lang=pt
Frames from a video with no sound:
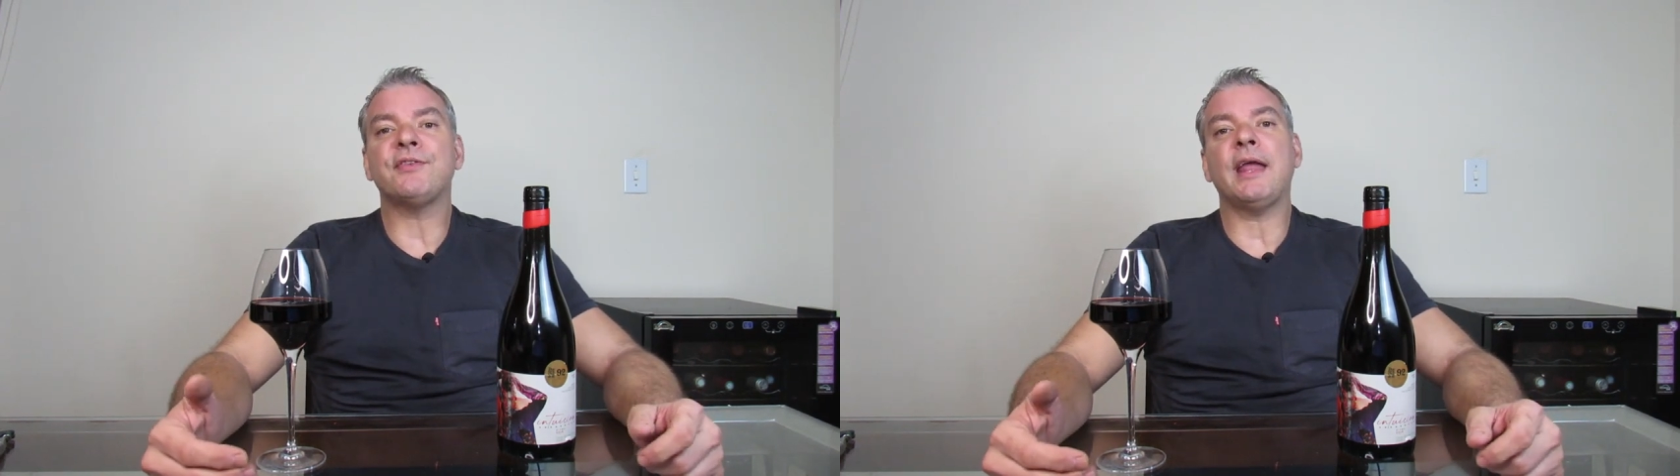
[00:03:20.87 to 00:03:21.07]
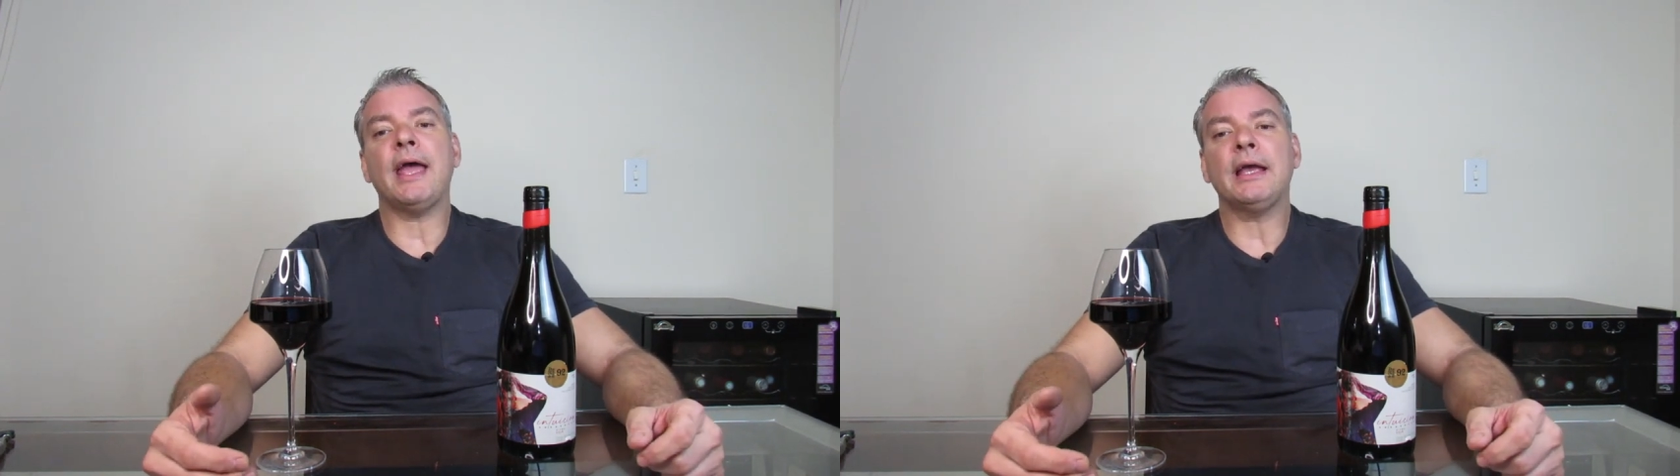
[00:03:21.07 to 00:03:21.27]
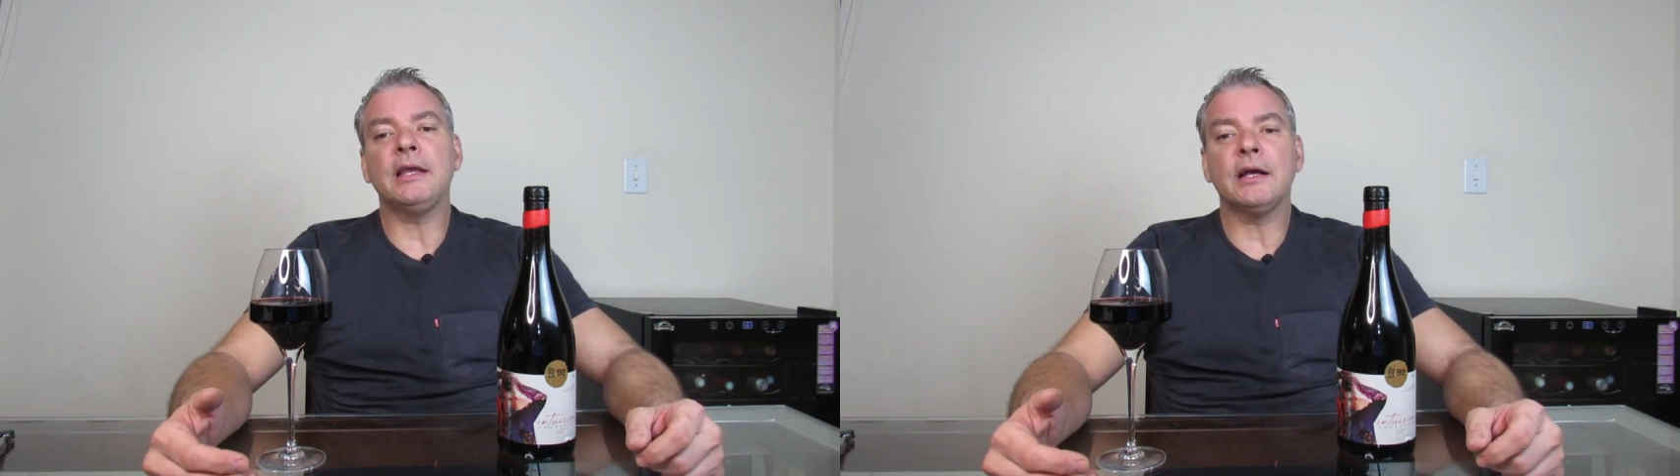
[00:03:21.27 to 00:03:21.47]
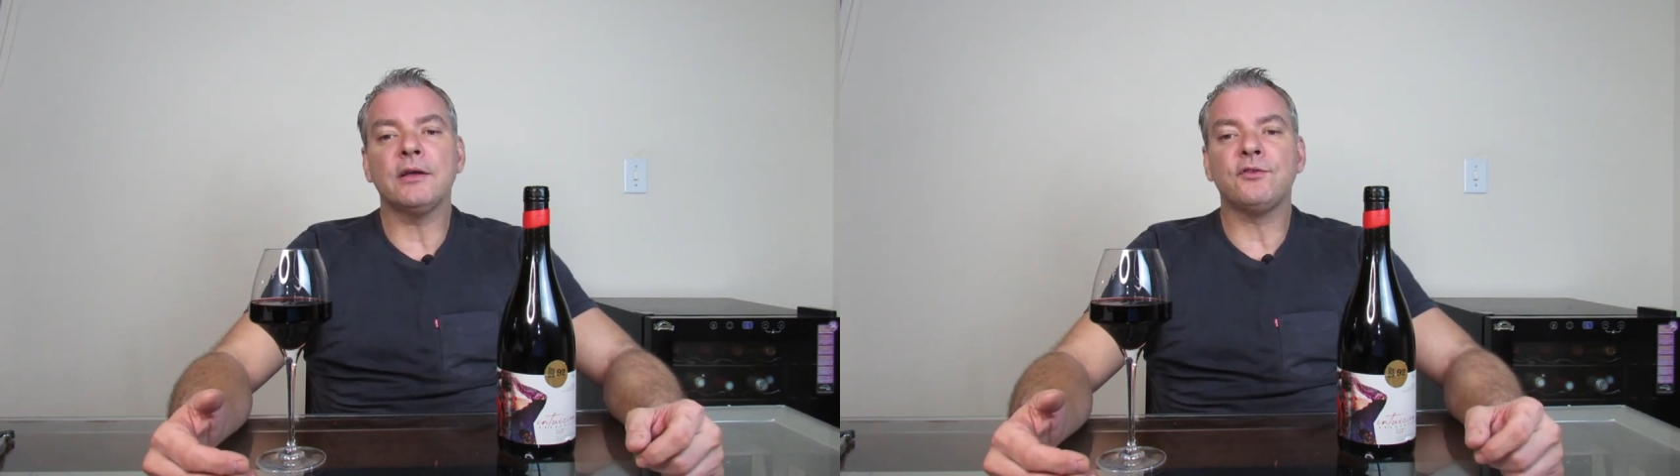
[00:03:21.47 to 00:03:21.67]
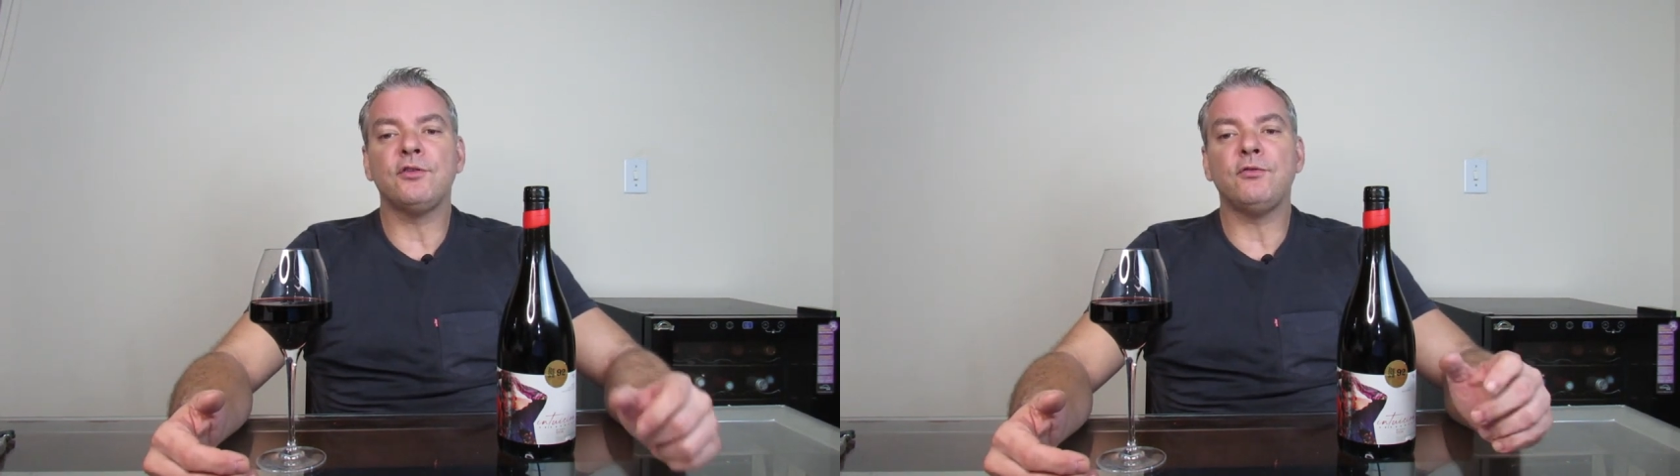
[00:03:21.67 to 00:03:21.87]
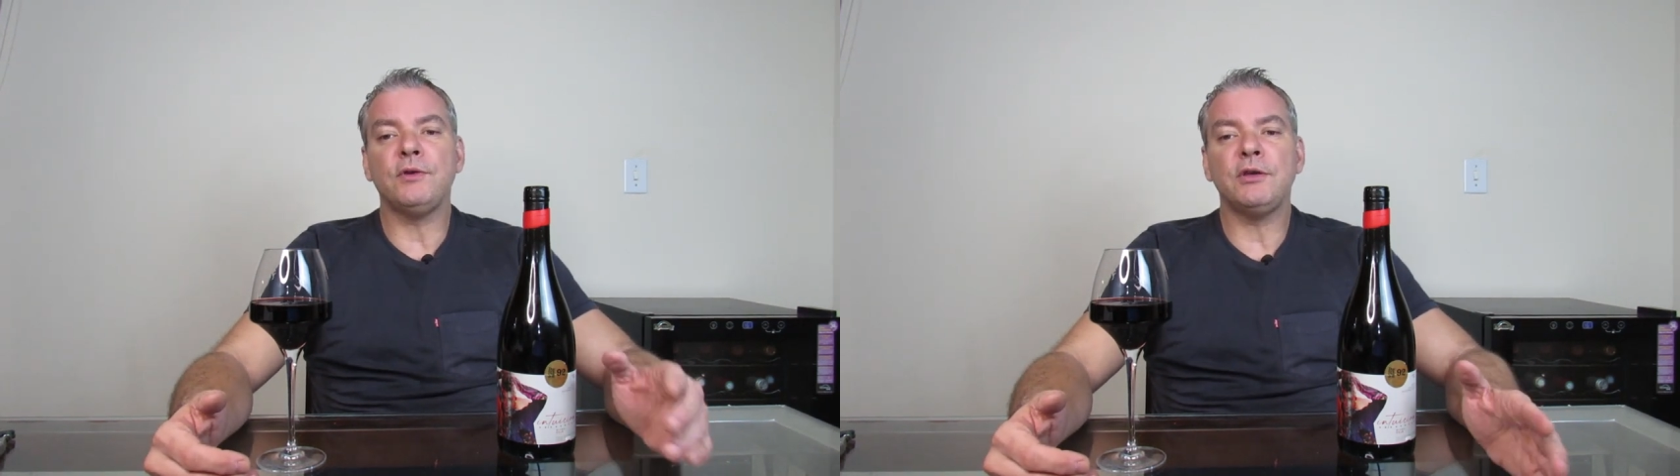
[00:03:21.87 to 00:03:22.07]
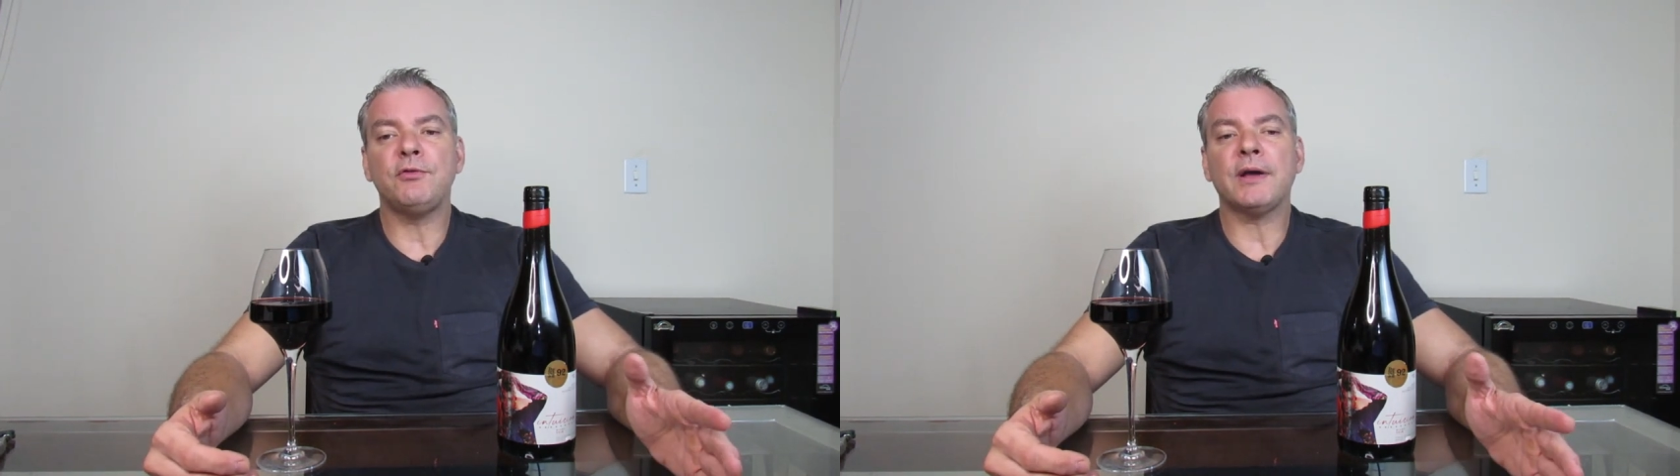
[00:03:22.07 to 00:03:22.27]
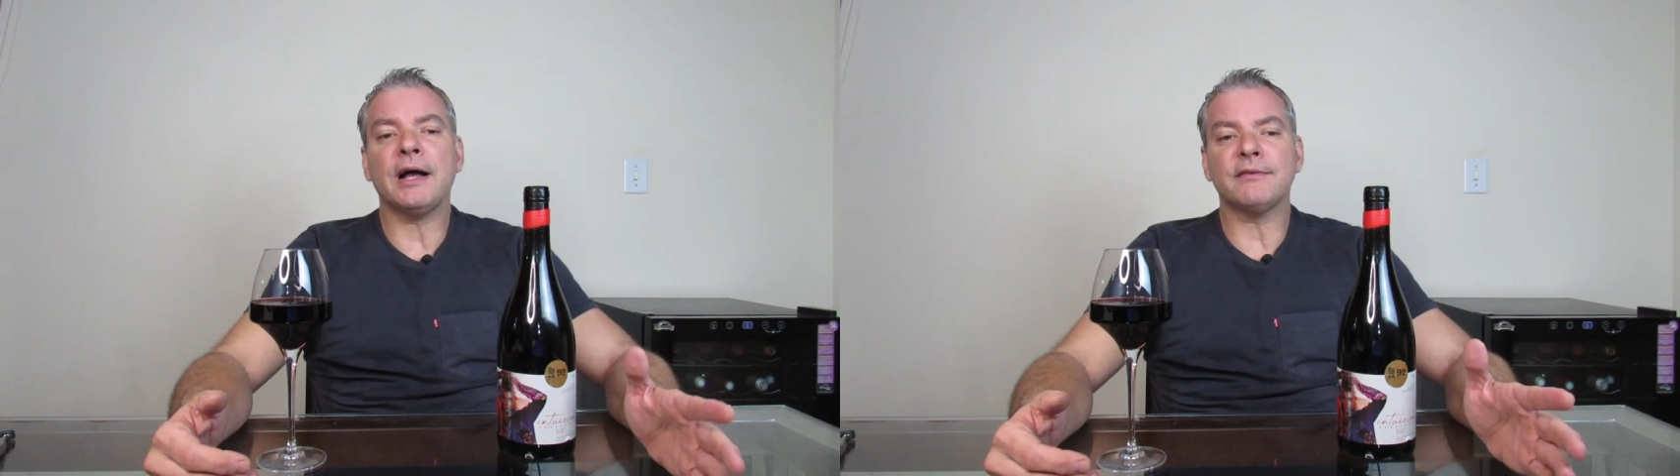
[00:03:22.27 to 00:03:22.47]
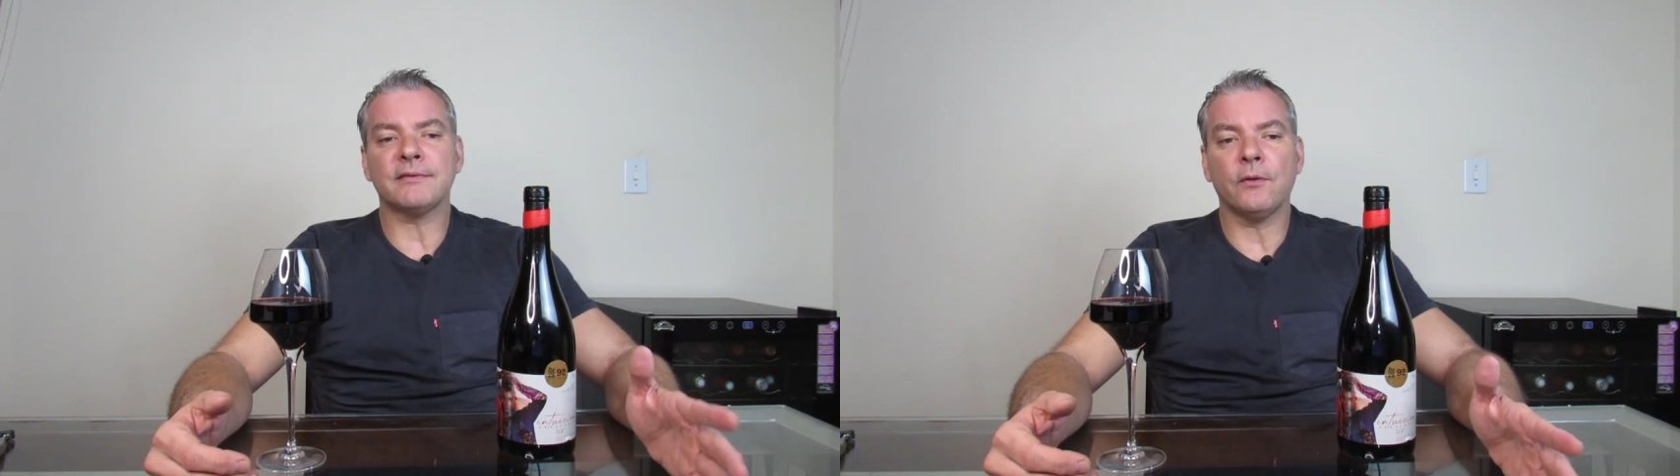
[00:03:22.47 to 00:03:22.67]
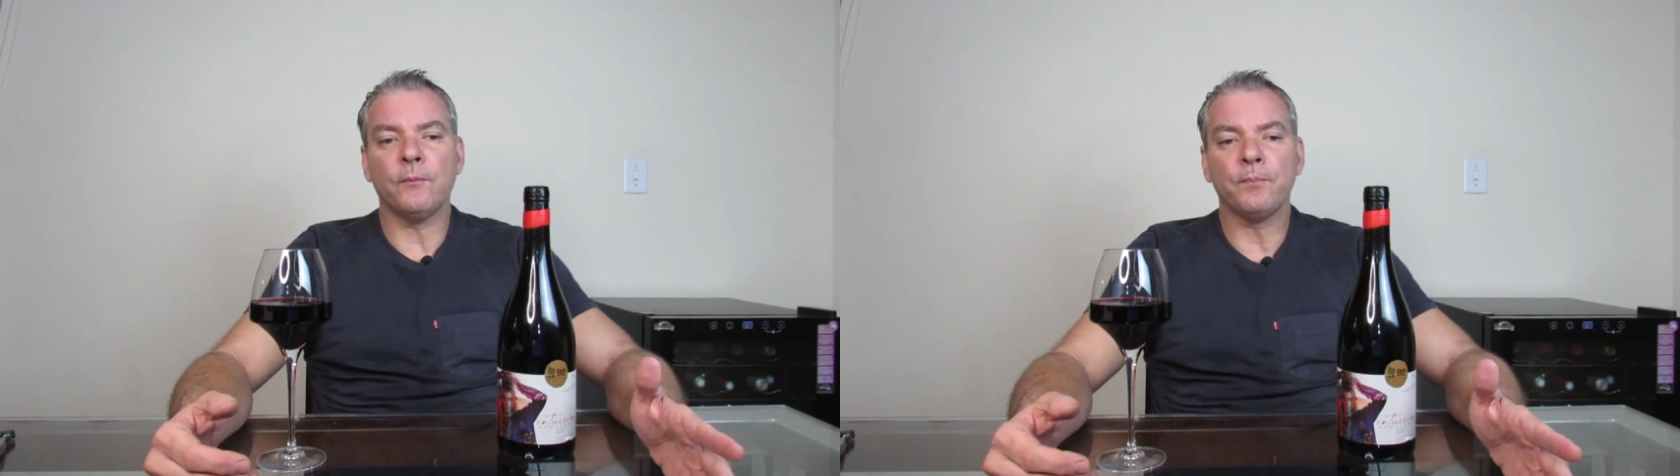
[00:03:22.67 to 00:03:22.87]
técnicas de
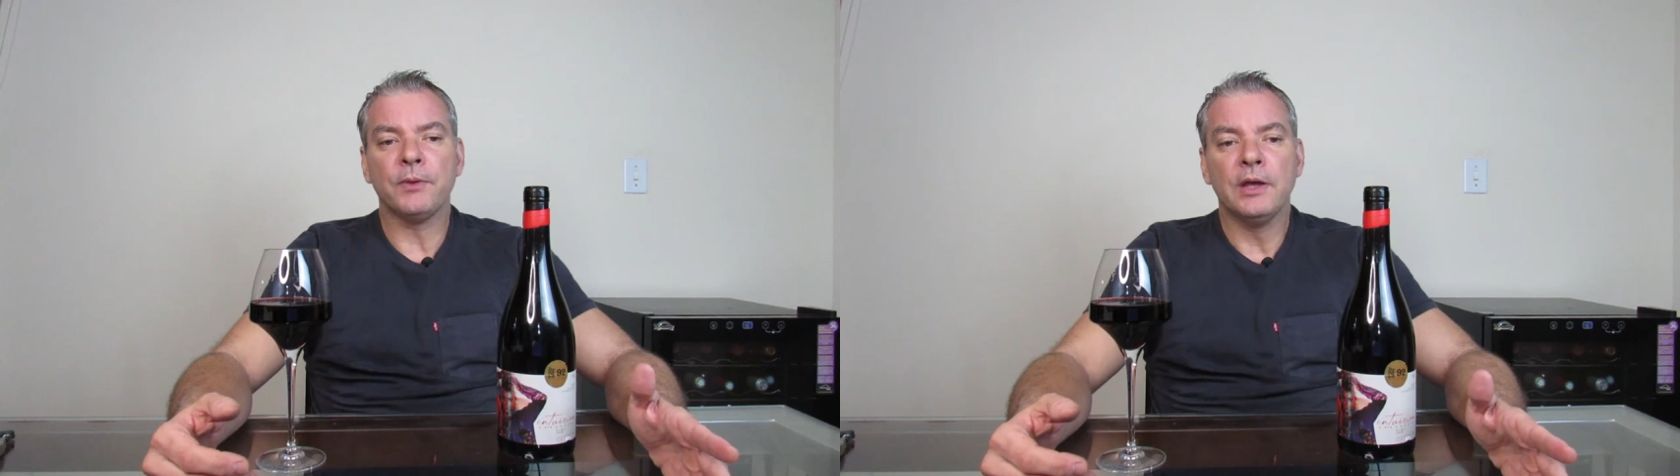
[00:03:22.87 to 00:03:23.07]
vinificação.